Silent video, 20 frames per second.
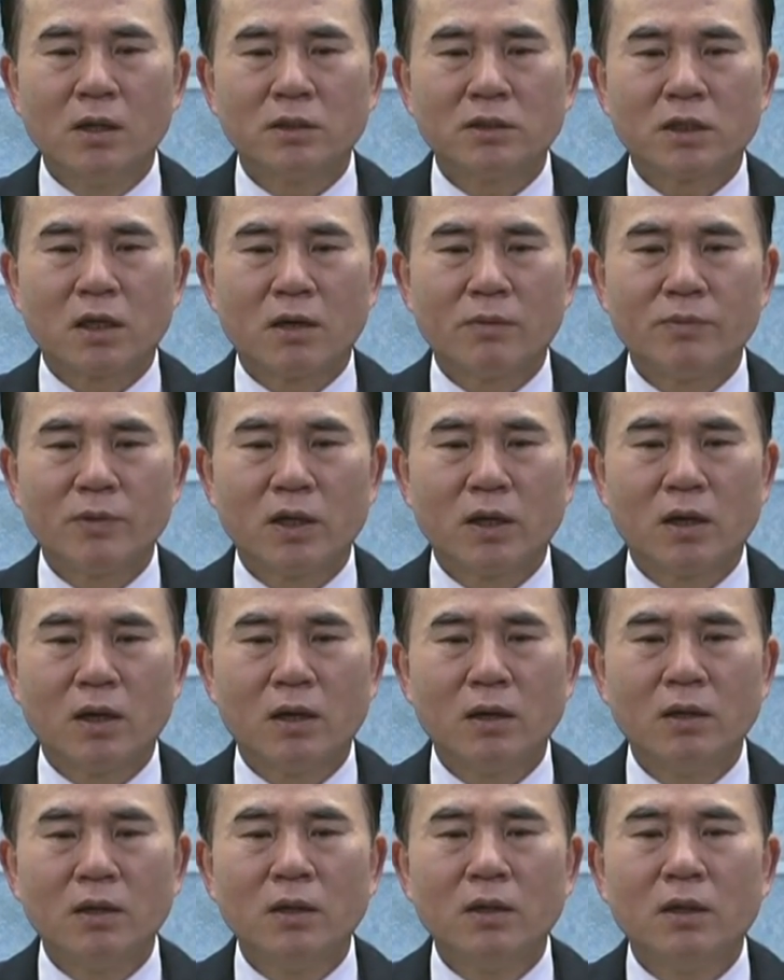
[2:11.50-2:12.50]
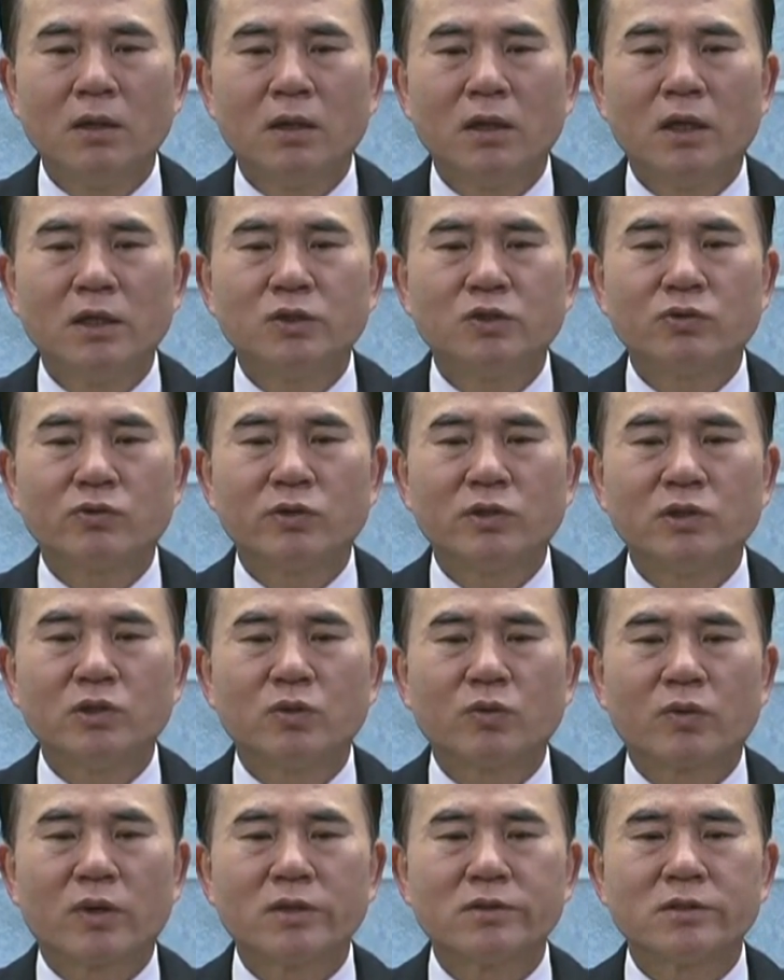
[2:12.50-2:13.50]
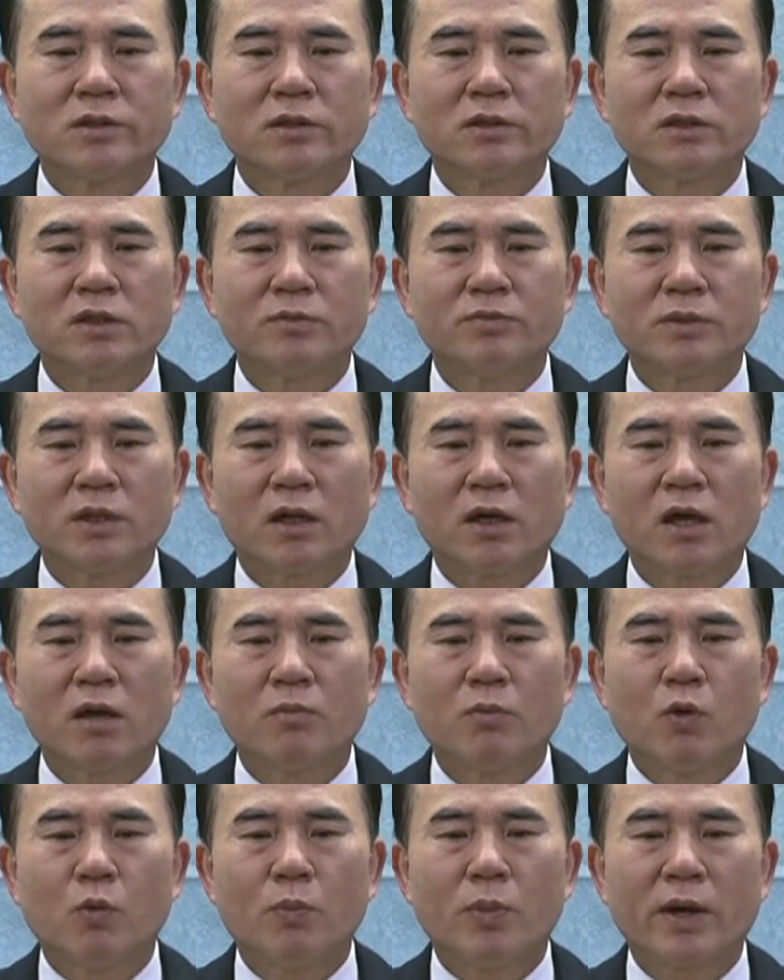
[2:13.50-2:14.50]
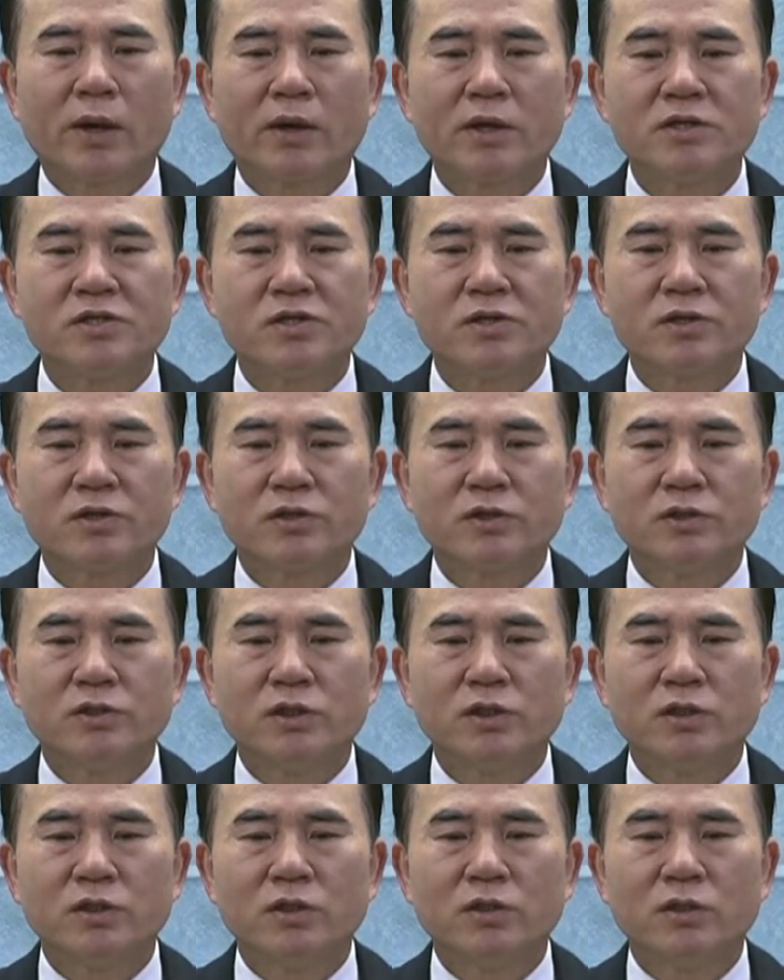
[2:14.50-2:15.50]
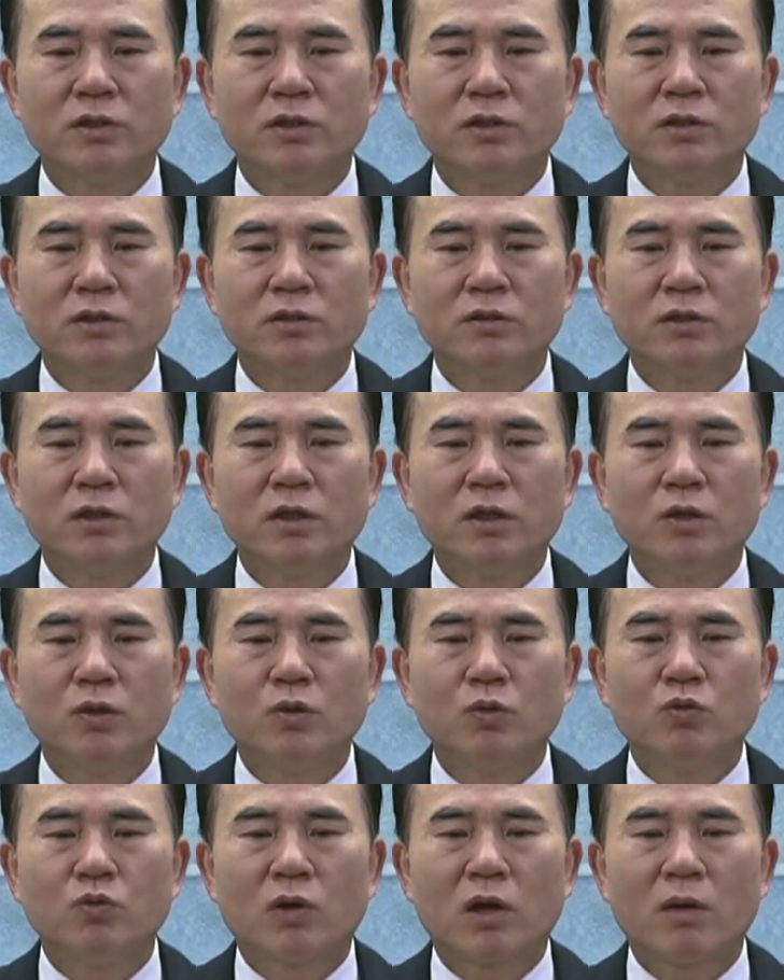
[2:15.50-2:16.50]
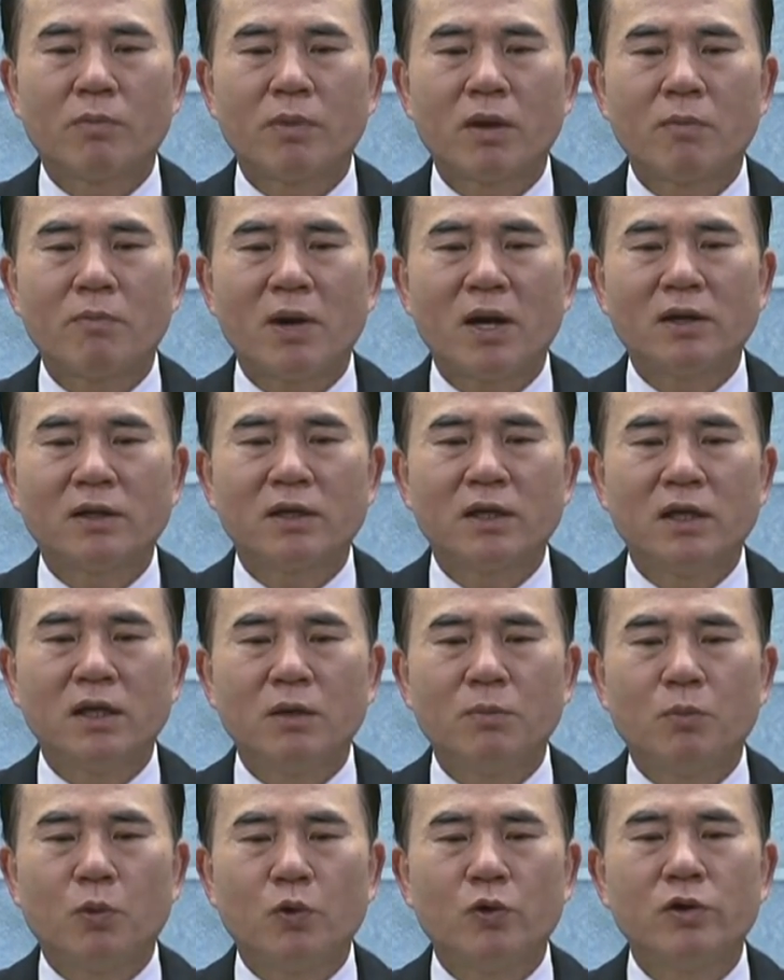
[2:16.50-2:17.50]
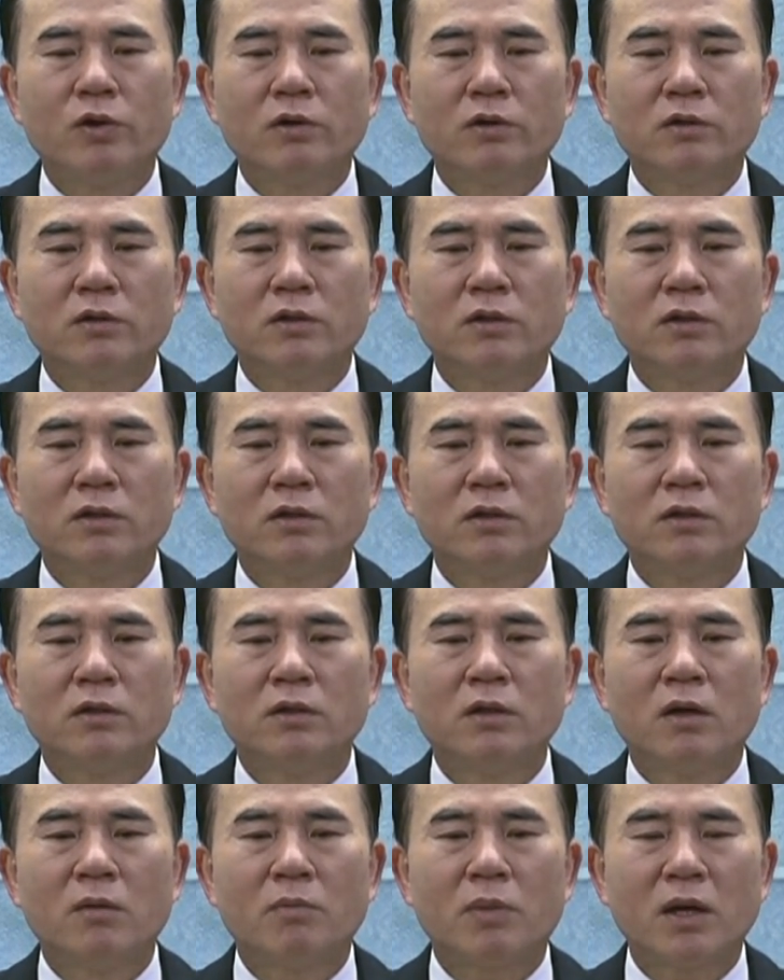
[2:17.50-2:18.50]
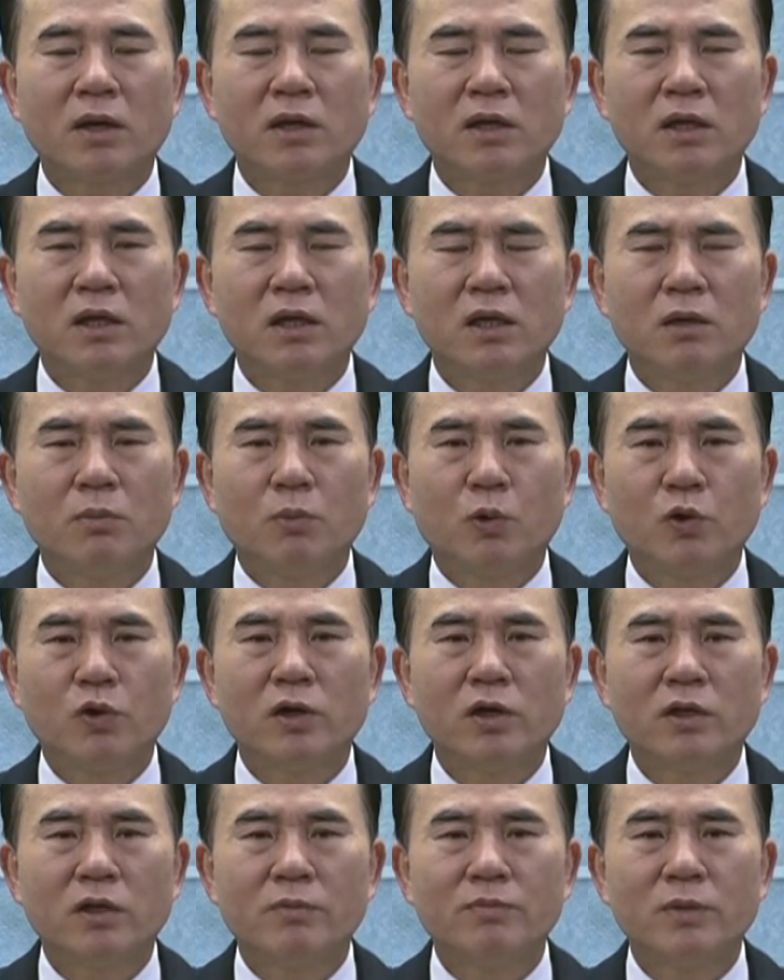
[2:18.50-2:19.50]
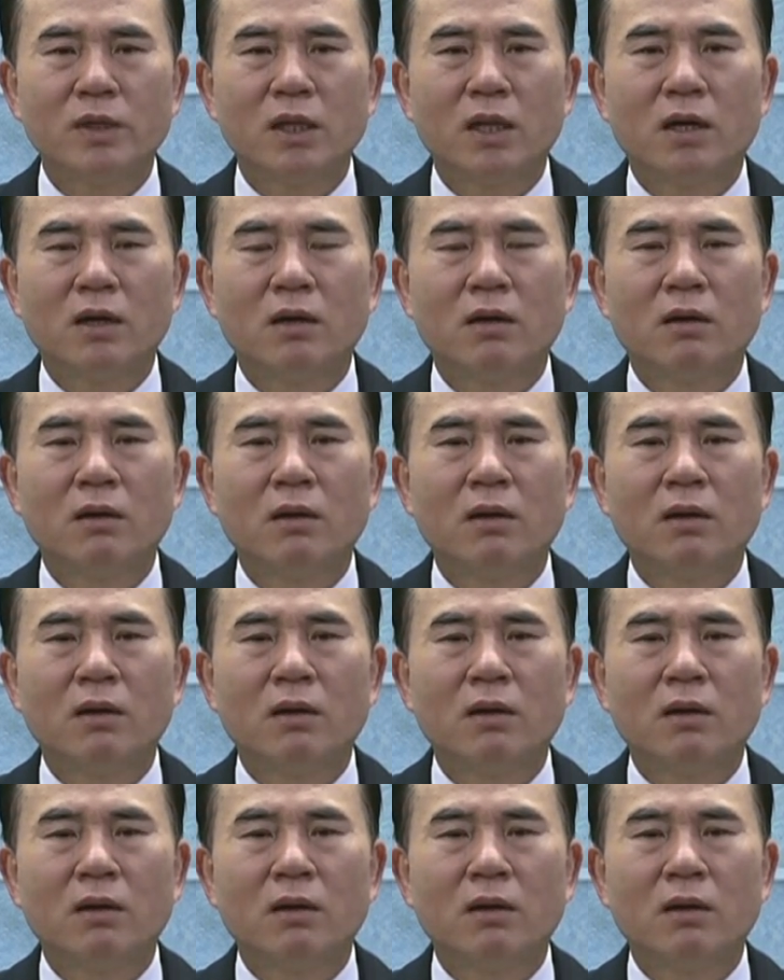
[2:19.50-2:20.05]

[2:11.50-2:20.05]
사람들아, 예수 그리스도께서 십자가에 못 박히신 것이 너희 눈앞에 밝히 보이거를 밝히 보여야 됩니다.